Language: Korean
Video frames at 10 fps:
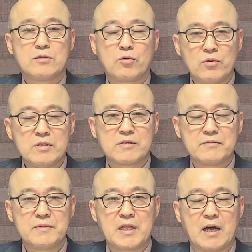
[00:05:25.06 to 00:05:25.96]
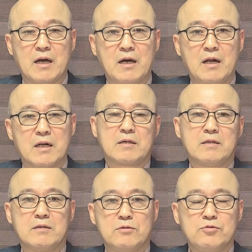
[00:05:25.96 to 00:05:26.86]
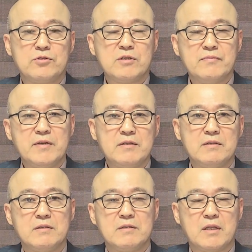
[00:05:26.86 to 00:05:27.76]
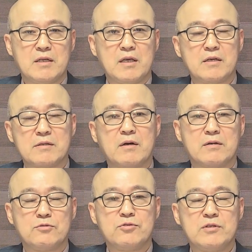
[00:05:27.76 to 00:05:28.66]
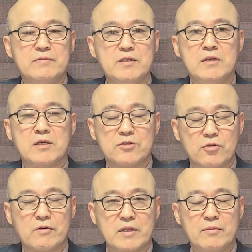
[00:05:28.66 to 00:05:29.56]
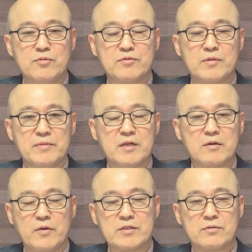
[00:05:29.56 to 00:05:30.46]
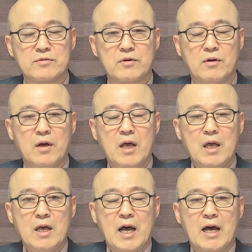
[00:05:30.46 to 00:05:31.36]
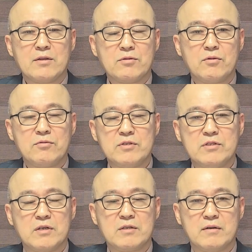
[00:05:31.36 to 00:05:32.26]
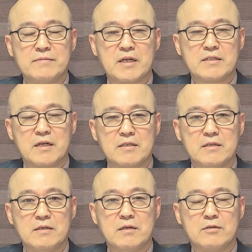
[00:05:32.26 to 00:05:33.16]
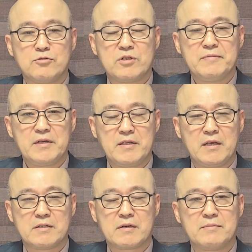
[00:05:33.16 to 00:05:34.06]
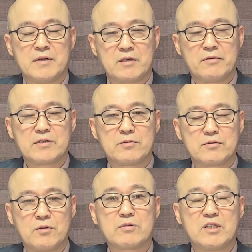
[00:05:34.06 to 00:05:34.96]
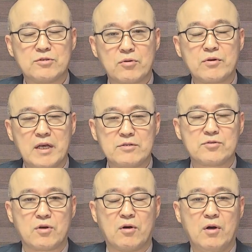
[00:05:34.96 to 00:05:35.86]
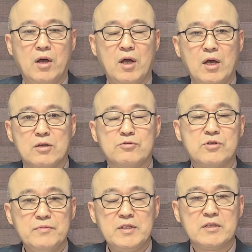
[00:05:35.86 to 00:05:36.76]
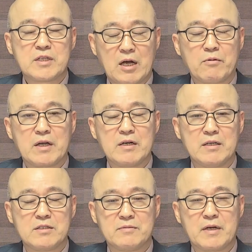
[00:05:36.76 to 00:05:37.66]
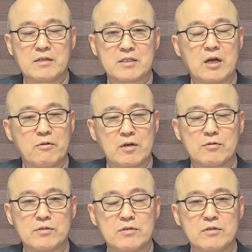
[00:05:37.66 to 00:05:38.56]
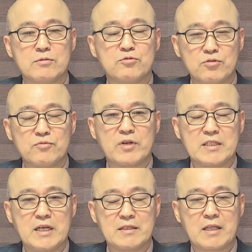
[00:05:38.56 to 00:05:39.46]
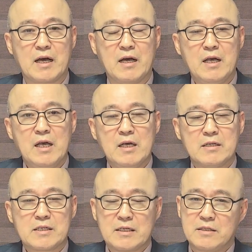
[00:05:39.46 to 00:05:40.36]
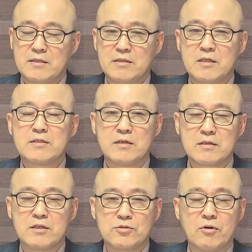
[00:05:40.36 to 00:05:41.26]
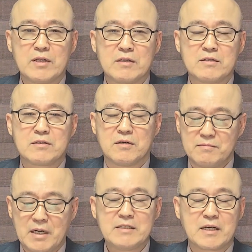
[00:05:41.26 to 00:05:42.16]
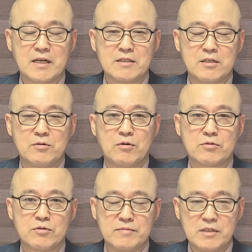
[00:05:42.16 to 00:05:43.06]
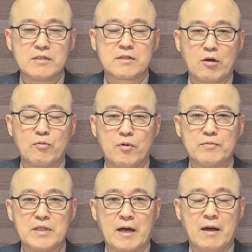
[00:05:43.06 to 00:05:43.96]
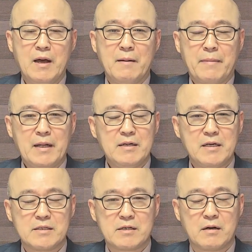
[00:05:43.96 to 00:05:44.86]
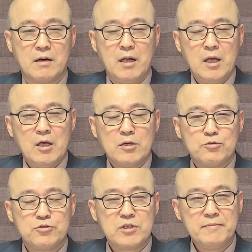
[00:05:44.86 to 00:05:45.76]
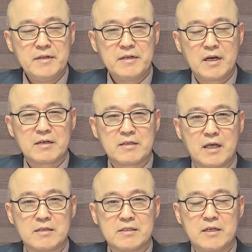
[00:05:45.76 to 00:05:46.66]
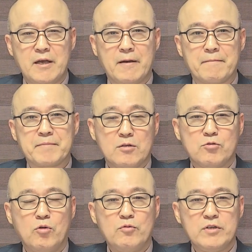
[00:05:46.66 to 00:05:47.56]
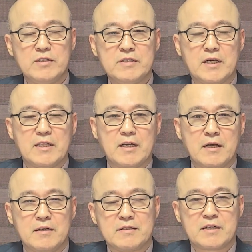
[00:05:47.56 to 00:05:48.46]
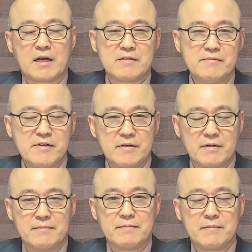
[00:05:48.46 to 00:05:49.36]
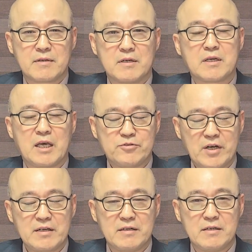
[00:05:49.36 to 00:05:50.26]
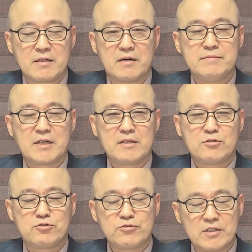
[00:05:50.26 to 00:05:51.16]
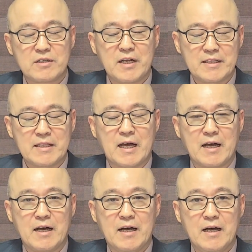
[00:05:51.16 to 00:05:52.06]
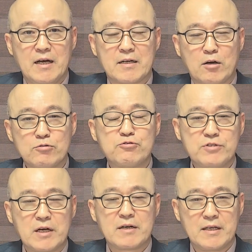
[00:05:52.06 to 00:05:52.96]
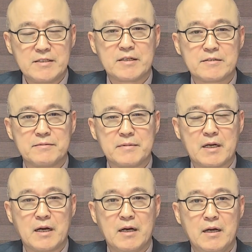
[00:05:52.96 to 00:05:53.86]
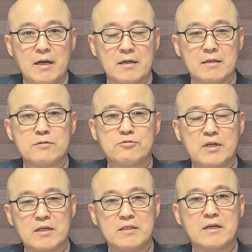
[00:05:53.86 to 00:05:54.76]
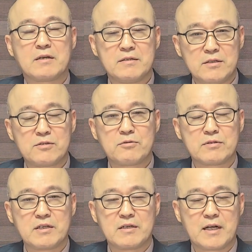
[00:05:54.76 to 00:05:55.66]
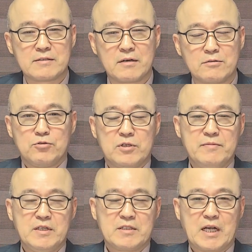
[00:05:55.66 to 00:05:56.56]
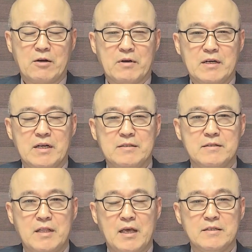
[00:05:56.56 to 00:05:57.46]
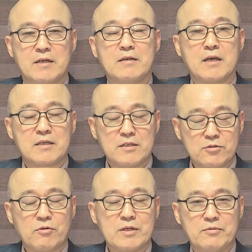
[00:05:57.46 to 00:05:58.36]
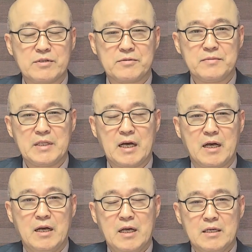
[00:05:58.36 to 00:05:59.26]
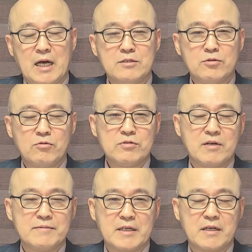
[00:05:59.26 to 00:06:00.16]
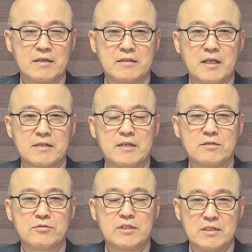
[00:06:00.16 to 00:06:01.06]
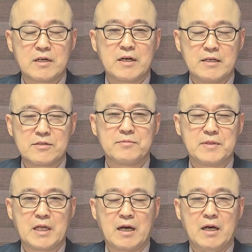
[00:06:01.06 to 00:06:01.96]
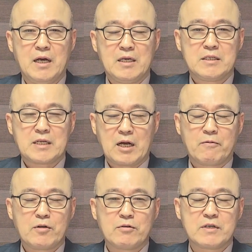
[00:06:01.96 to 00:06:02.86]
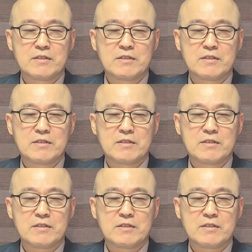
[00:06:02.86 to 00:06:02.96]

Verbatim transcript: 또 있습니다. 그 유시민에 대해서 유시민이 기소가 된 부분 명예훼손으로 한동훈 전 검사장이 유시민에 대해서 명예훼손으로 기소를 했죠. 유시민이 사과를 했지만 그 사과로서는 충분하지 않다. 사실은 이거 저 기소한 것 정말 잘한 일이고 좀 늦었다고 봅니다. 빨리 해서 유시민이가 그 당시에 노무현 재단의 그 자금 흐름, 그 계좌를 검찰이 추적을 했다라고 주장을 했지 않습니까? 그 주장이 이제 거짓으로 그 드러나서 유시민이 사과를 했는데 이제 그게 기소가 됐습니다. 이 한동훈 검사장이 그 당시에도 지적을 했습니다. 이 사과로